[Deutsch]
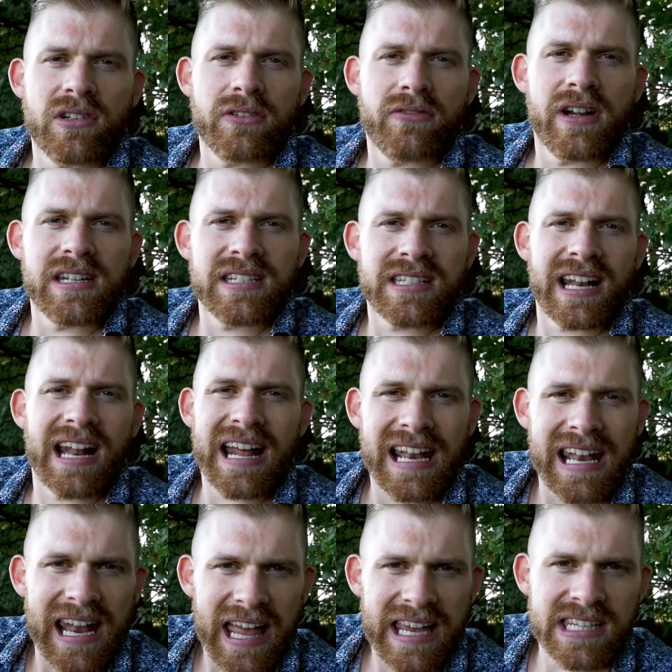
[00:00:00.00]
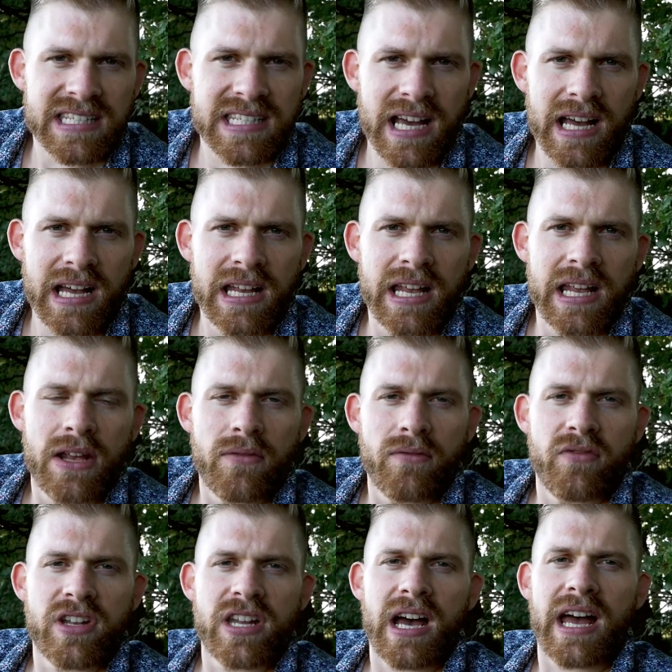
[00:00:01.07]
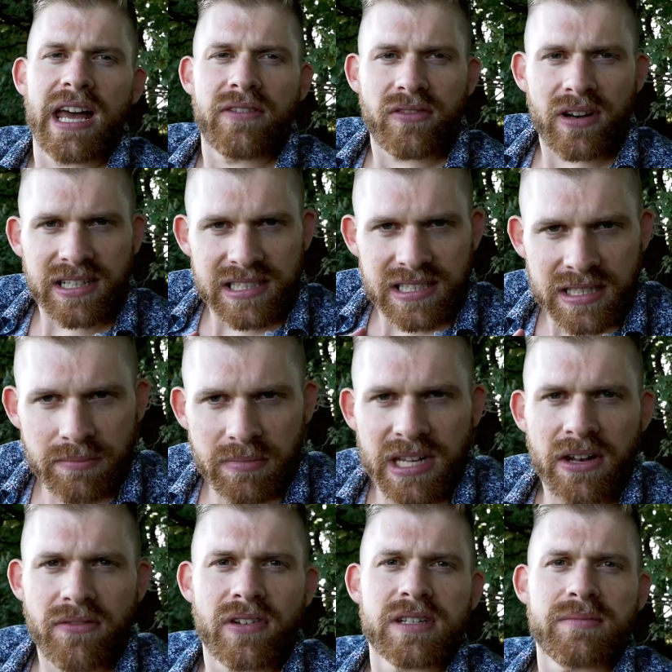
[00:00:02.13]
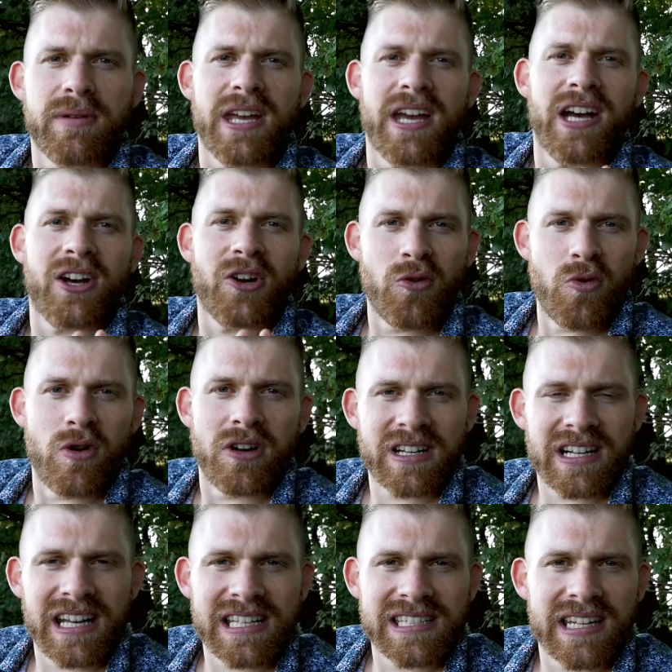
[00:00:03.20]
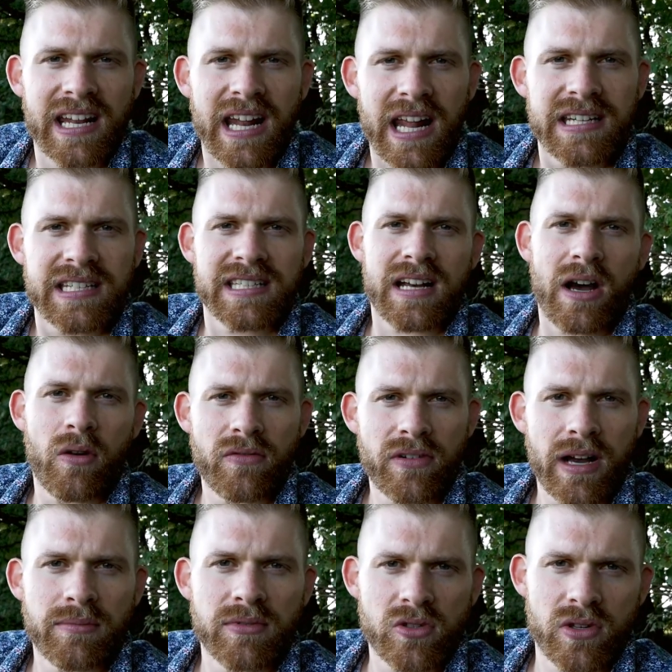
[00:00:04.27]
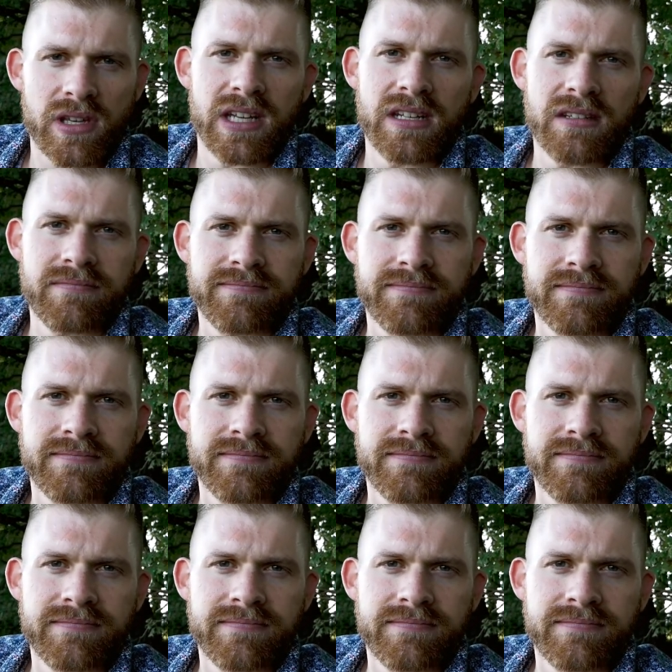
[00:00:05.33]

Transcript: Und dir fällt es danach leichter, wieder etwas mit etwas mehr Ruhe und Gelassenheit an diese Aufgaben zu gehen.